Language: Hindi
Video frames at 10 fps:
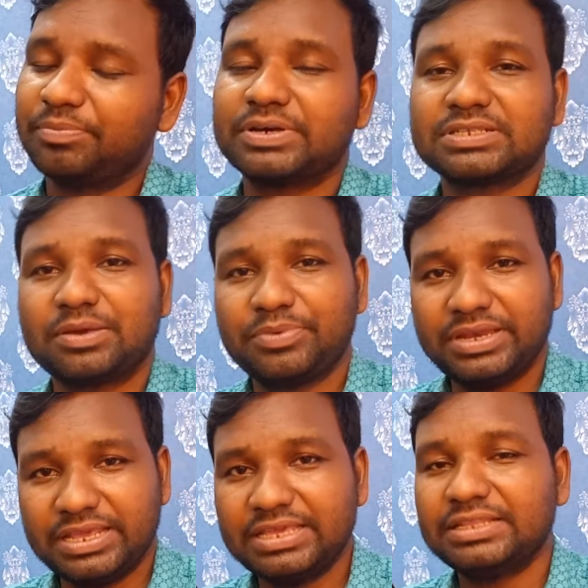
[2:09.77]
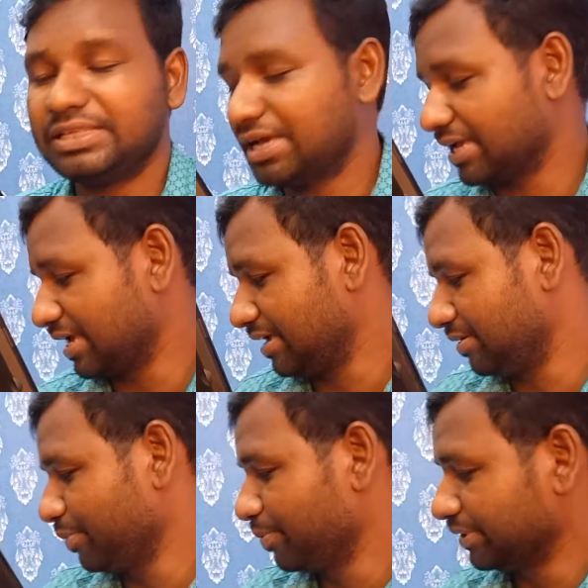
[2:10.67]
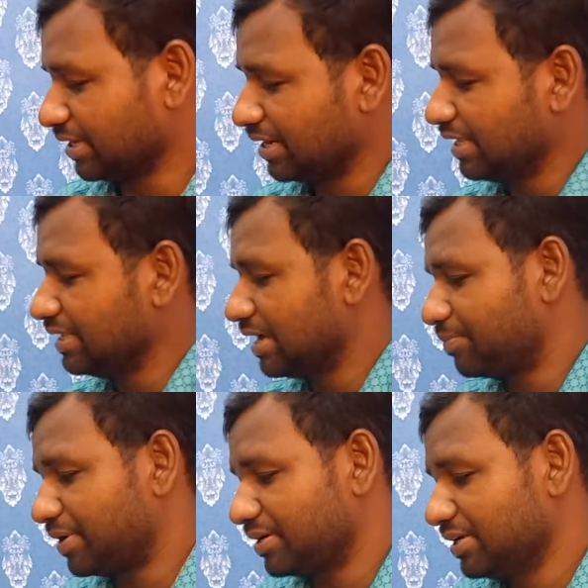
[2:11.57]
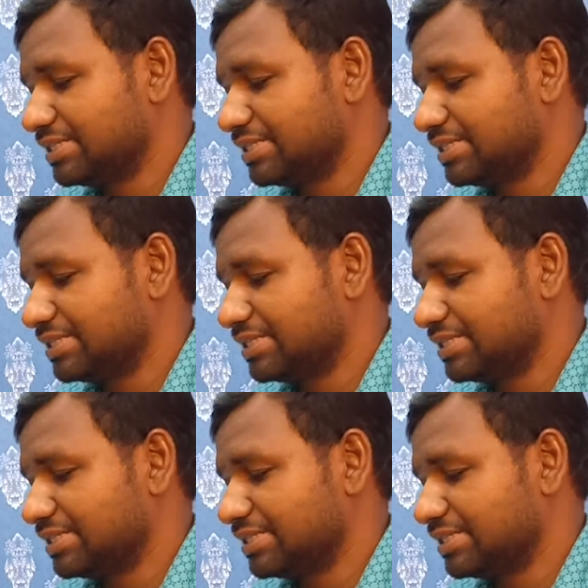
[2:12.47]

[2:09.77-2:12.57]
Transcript: पास अभी नहीं दिया गया है अभी पता नहीं यहाँ पर